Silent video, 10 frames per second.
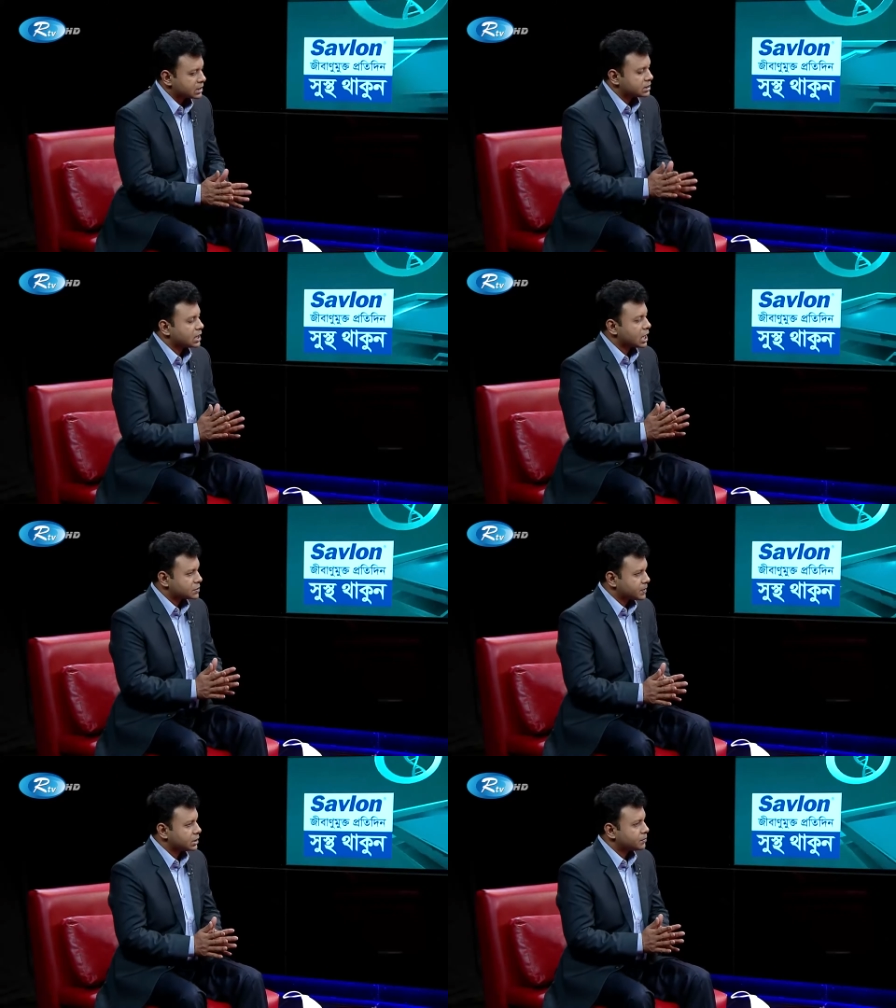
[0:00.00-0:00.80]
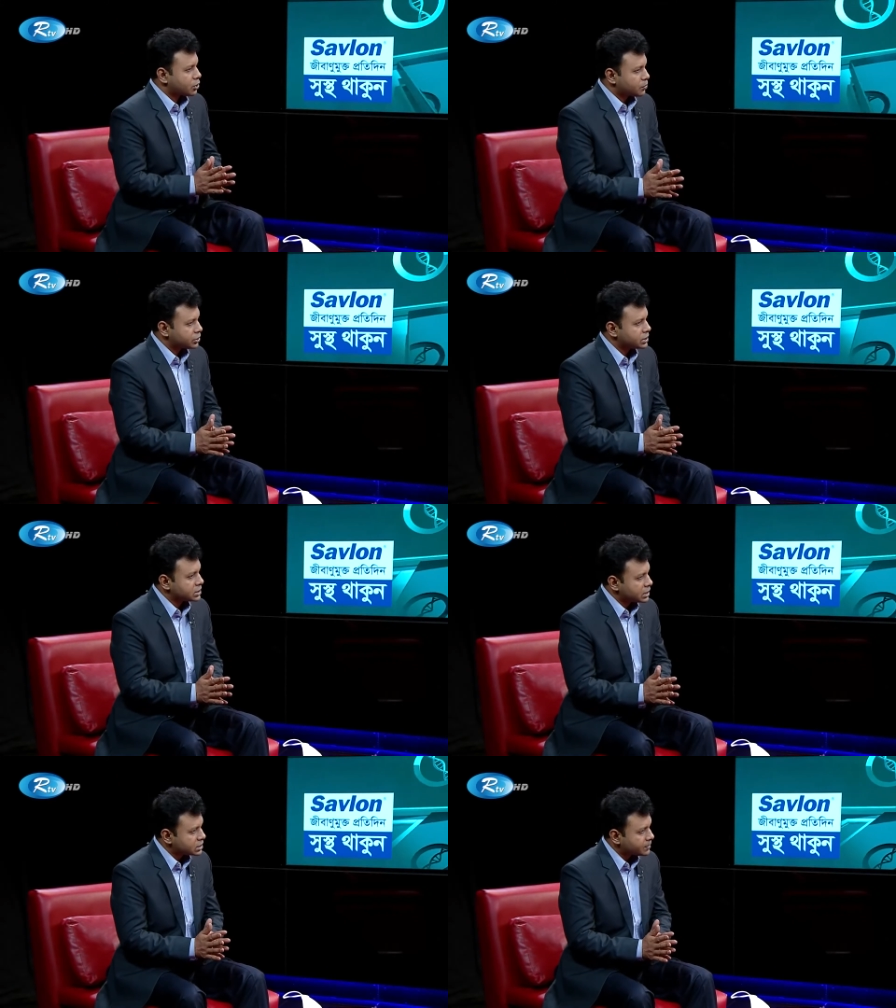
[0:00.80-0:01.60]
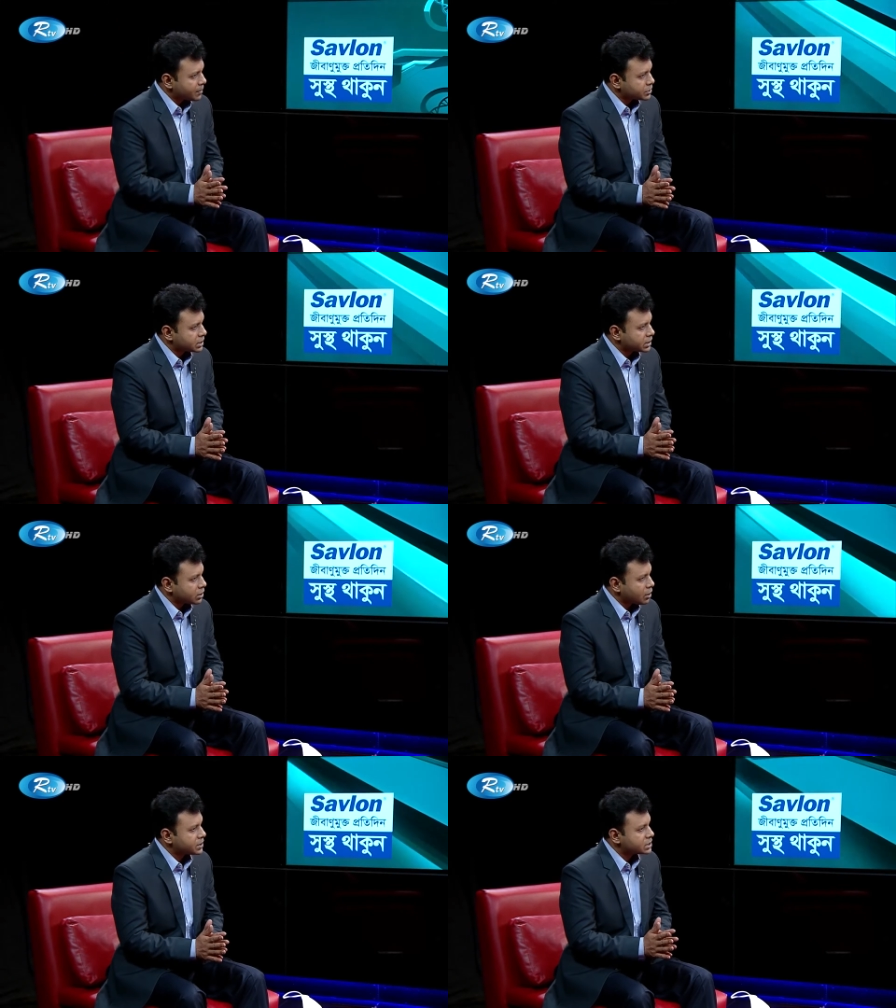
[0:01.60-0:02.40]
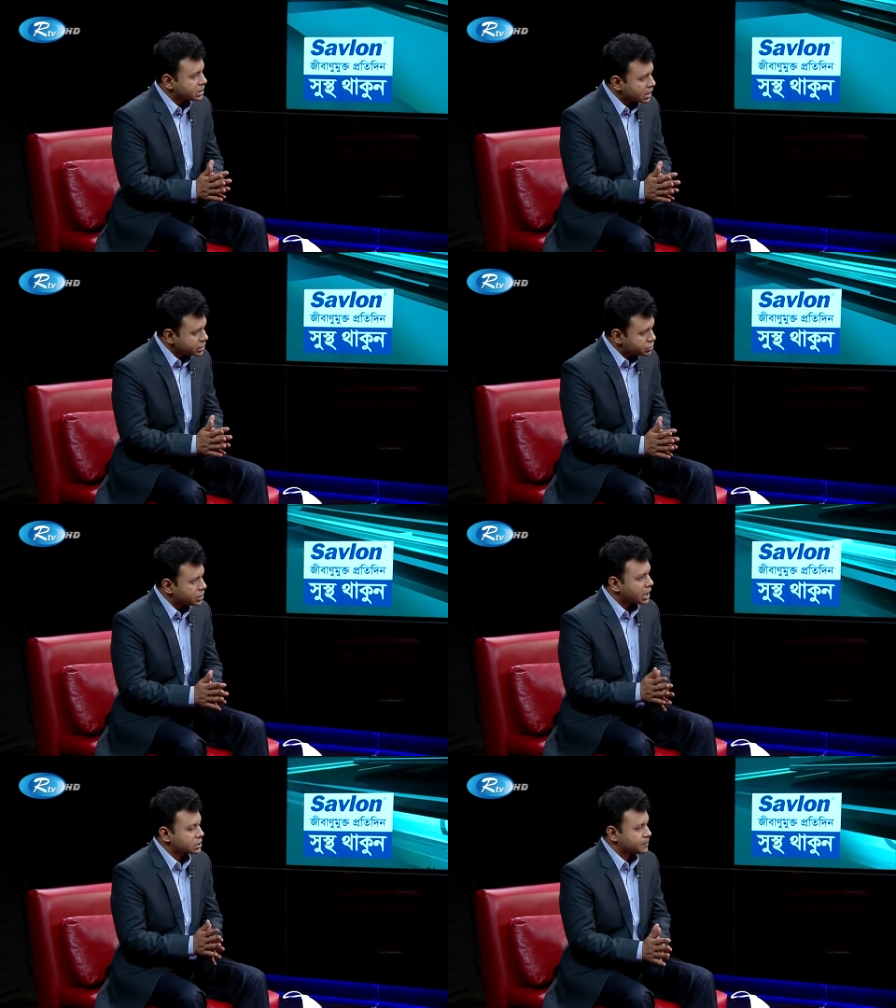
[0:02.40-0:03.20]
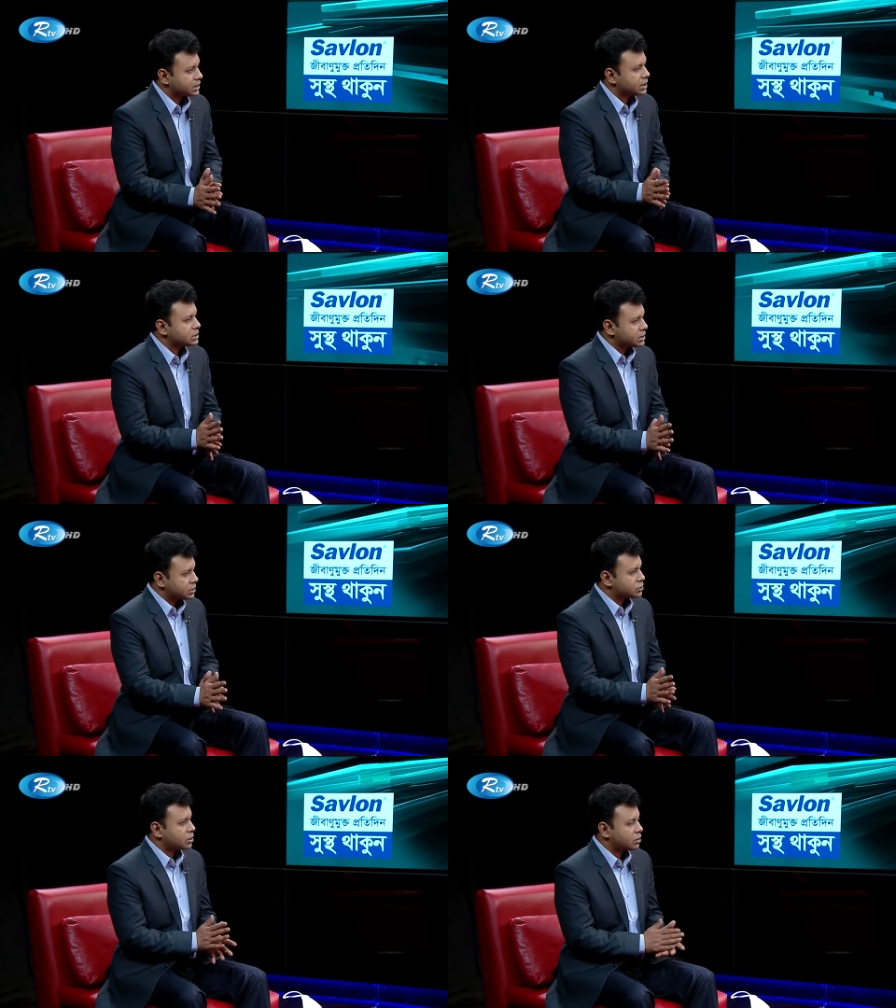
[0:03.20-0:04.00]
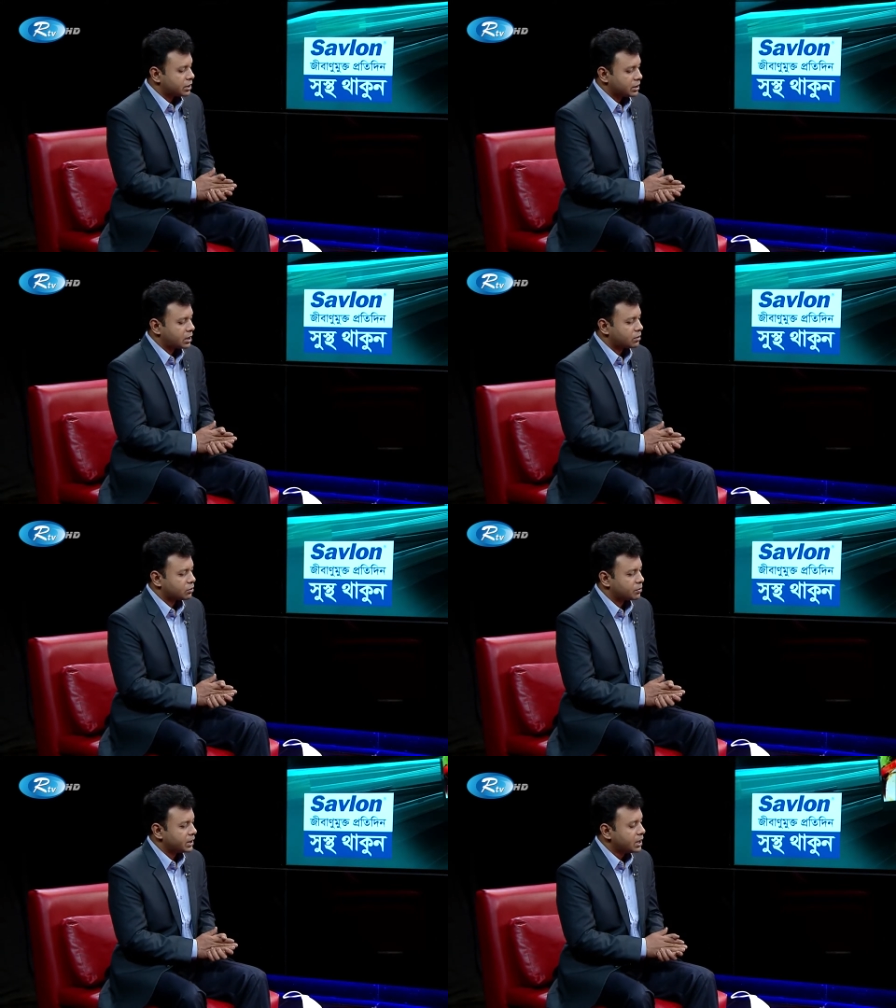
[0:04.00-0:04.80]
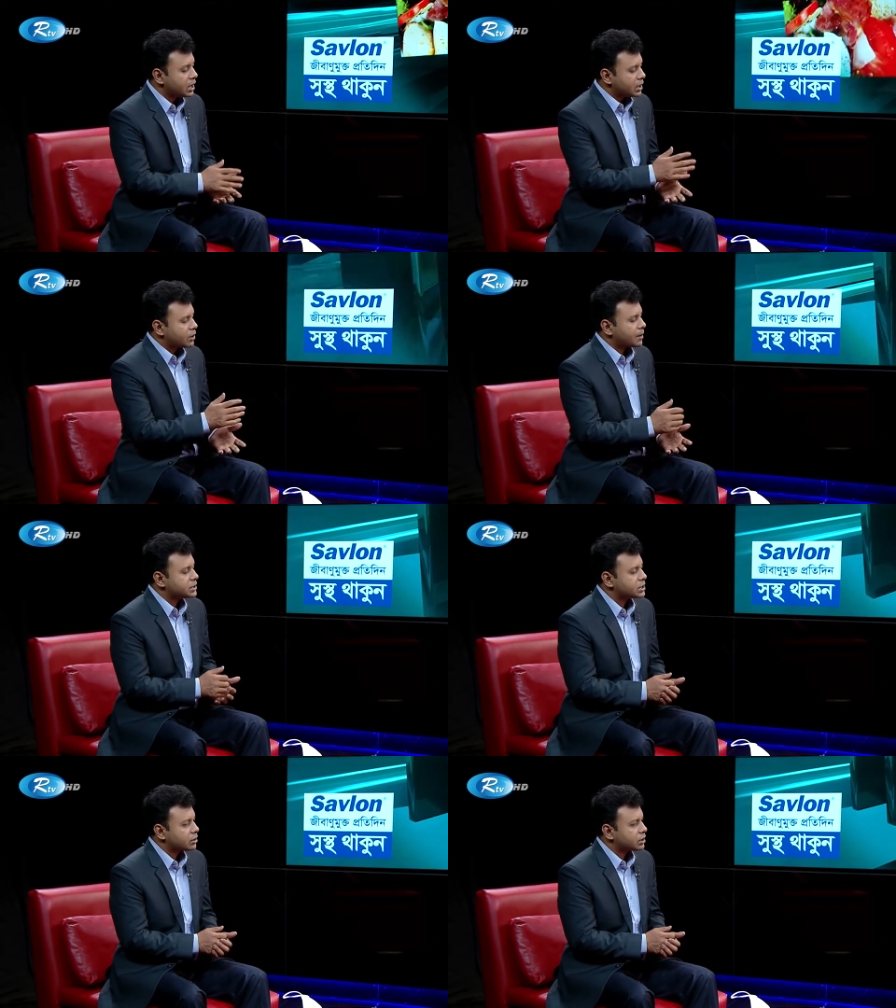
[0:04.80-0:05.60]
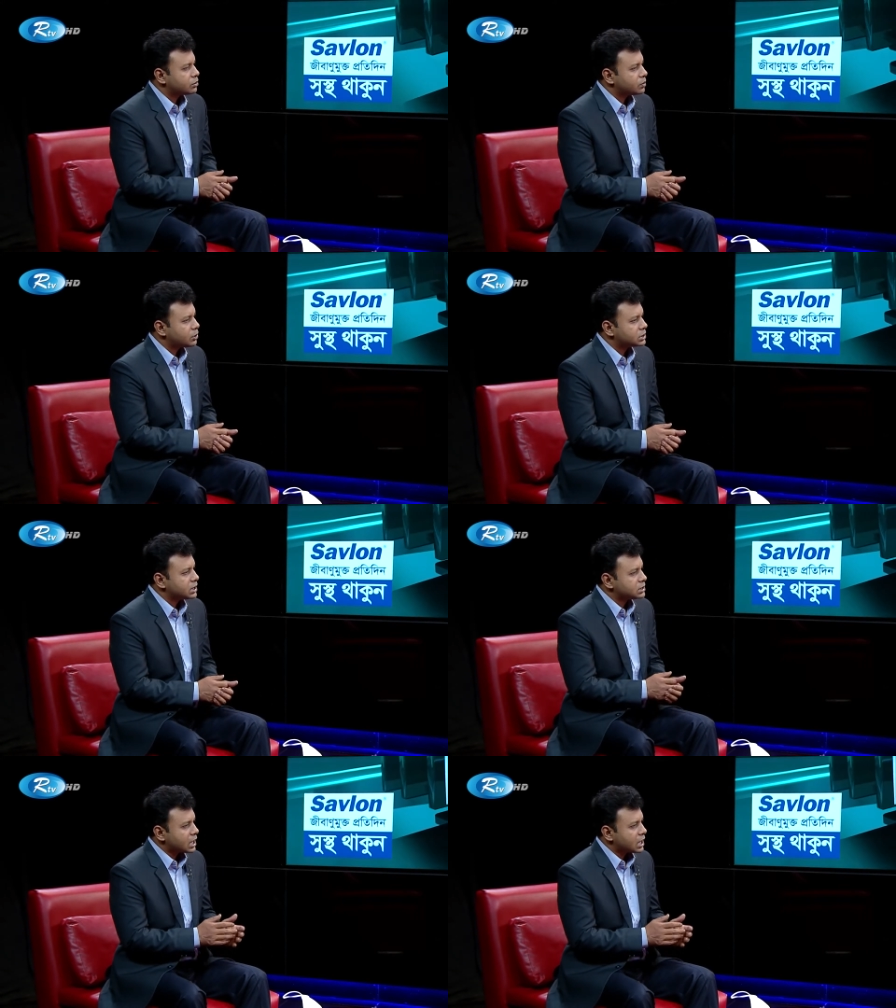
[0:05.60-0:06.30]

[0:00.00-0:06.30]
যাচ্ছেন হাসপাতাল পরবর্তী চিকিৎসা ব্যবস্থা কি হবে সেটা নিশ্চয়ই হাসপাতালে চিকিৎসকগণ নির্ধারণ করবেন এবং আপনি যে কথাগুলো বলছিলেন যে